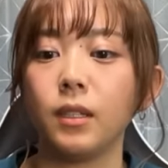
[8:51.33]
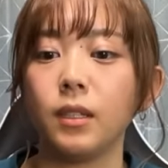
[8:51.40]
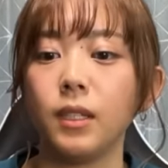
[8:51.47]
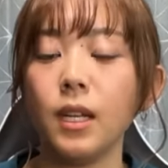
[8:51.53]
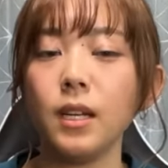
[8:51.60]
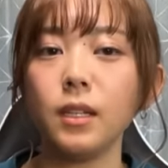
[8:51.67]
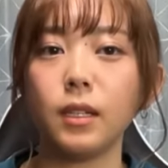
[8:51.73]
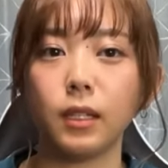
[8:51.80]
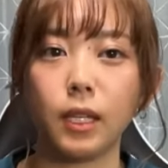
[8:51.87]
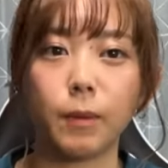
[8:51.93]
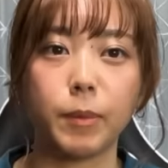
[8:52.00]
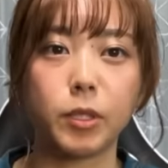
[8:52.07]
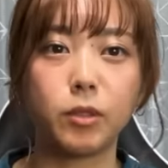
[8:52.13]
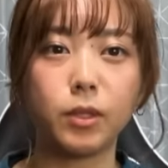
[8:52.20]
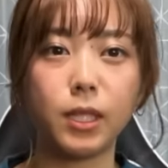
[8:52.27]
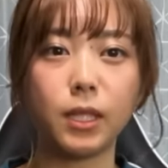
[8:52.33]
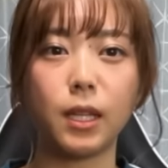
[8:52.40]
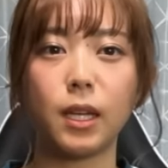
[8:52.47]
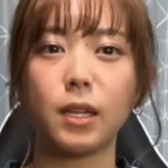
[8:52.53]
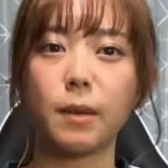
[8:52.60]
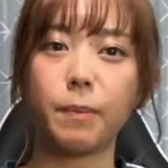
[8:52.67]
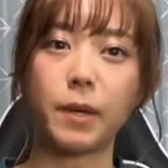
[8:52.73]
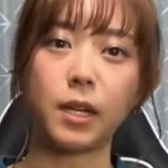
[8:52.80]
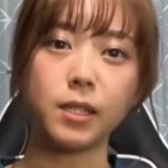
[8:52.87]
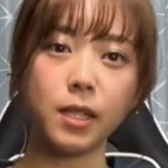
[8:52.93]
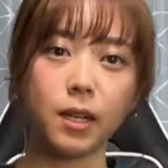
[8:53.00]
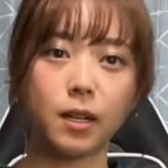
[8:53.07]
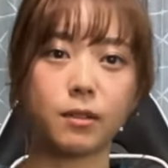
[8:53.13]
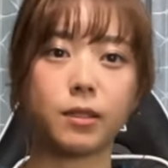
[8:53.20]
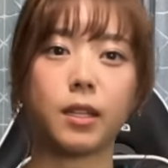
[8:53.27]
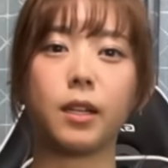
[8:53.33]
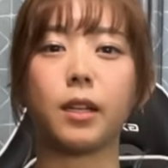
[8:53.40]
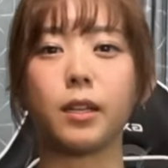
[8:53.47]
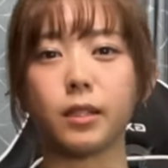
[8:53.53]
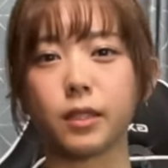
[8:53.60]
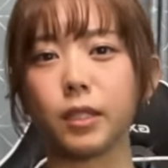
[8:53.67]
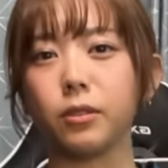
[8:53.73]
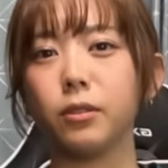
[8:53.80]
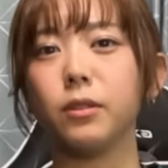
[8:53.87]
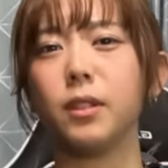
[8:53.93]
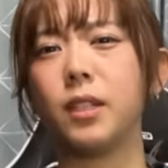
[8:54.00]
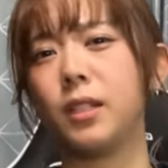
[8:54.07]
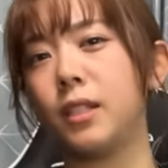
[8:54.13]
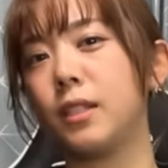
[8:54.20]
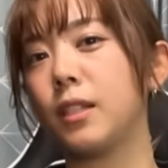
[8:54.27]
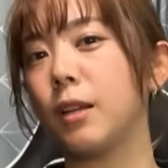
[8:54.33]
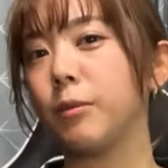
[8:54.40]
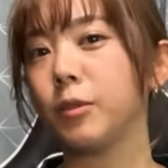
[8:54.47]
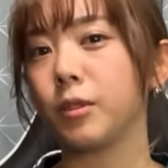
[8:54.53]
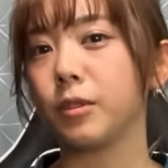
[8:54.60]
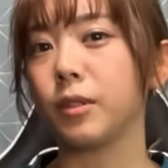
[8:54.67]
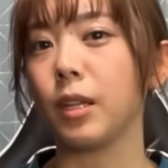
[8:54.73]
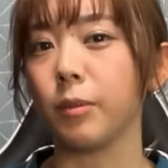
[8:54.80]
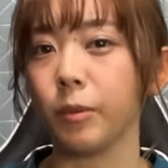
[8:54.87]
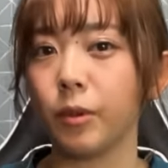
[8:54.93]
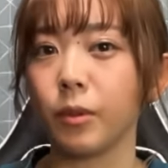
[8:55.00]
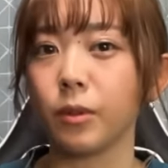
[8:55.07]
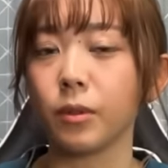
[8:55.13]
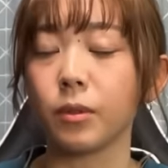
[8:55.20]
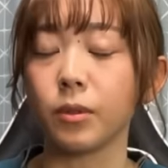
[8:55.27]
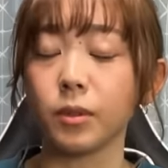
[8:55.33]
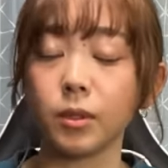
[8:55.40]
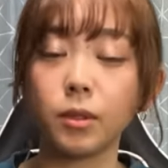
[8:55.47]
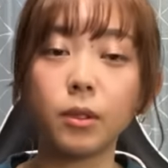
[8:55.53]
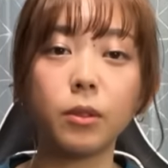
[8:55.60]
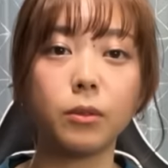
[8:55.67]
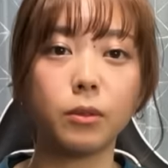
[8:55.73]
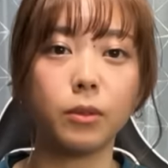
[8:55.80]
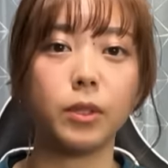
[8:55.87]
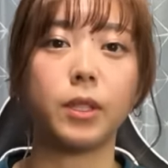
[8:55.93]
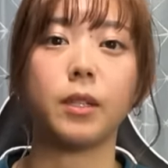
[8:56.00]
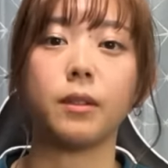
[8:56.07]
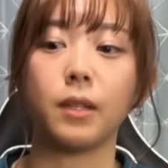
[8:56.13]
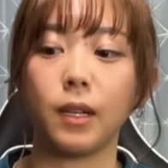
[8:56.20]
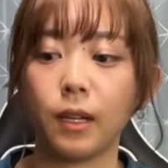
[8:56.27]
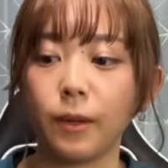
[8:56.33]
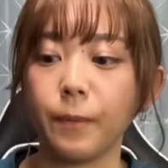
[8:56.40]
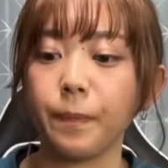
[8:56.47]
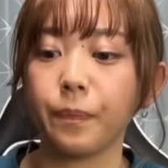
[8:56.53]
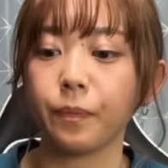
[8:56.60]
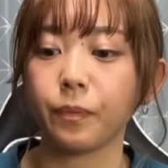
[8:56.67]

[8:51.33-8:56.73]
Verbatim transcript: なんかねやっぱ釣りってやっぱ汗かくじゃないですかどんなに寒くてもこうずっと動いてるから